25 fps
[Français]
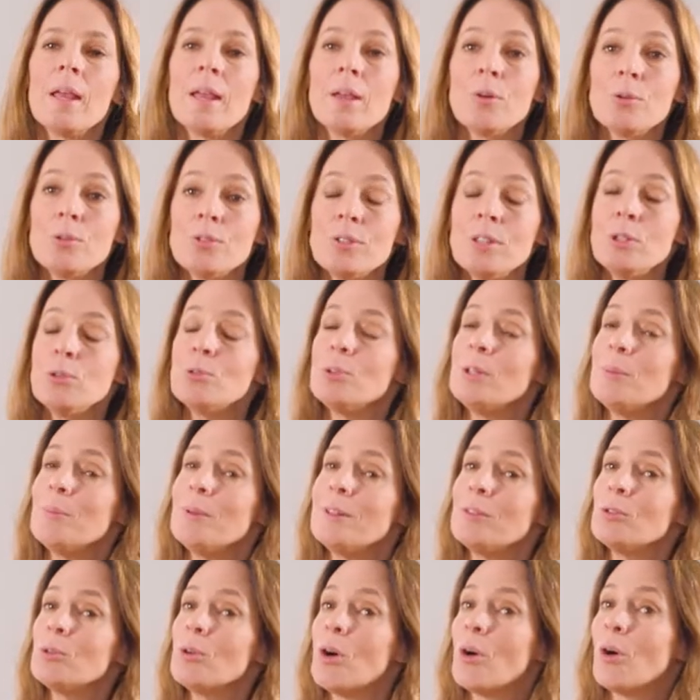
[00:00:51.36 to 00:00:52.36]
Et aussi, nous les
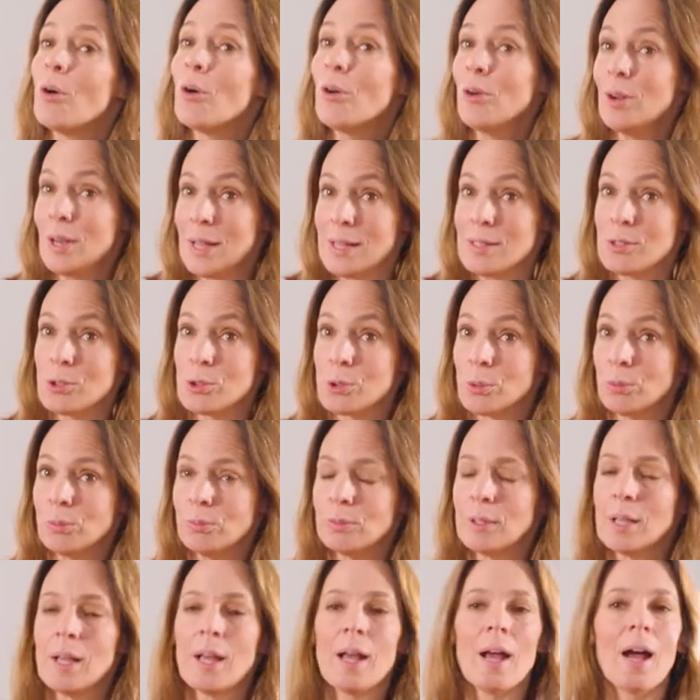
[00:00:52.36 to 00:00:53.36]
mettons en relation
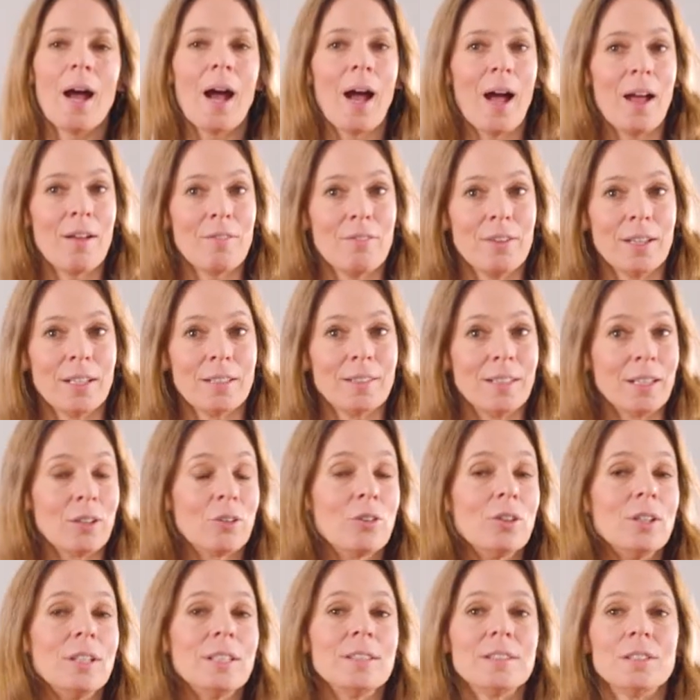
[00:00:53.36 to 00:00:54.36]
avec des
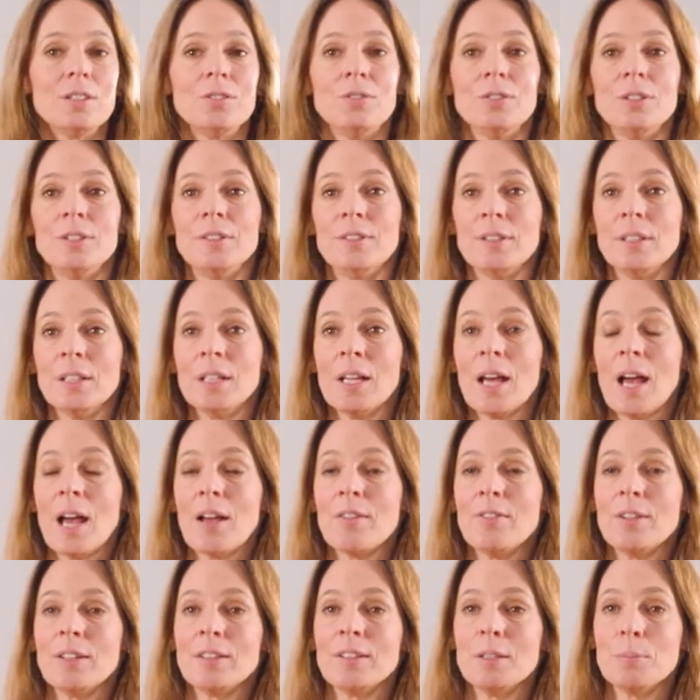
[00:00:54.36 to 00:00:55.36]
collectivités,
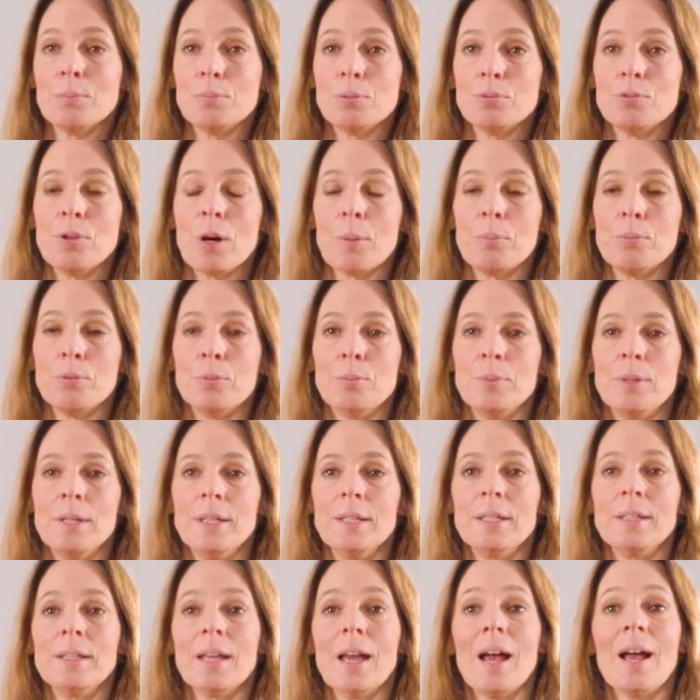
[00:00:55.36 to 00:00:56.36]
avec des pouvoirs
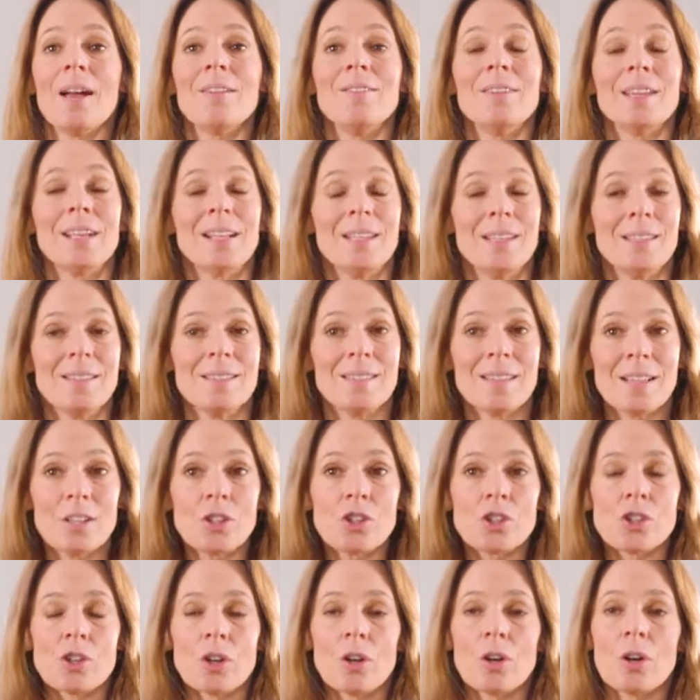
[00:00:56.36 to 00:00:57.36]
publics, avec les
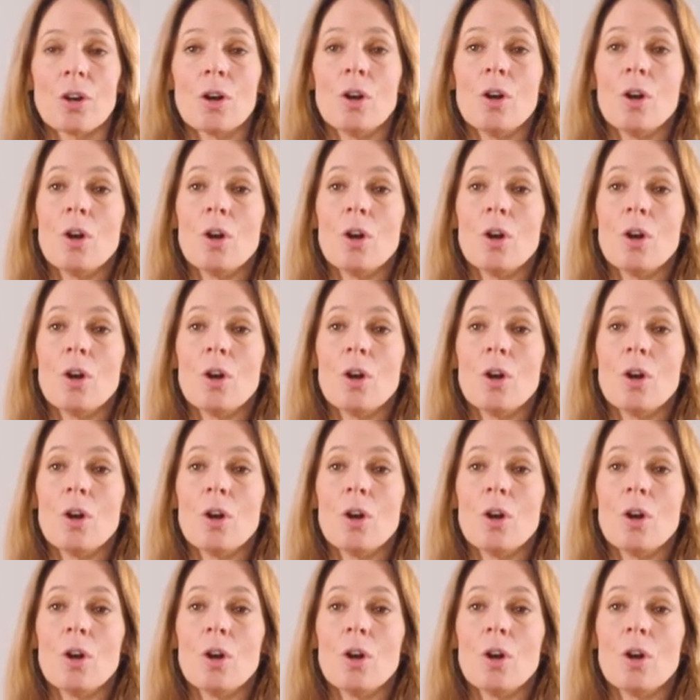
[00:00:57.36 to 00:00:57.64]
acheteurs,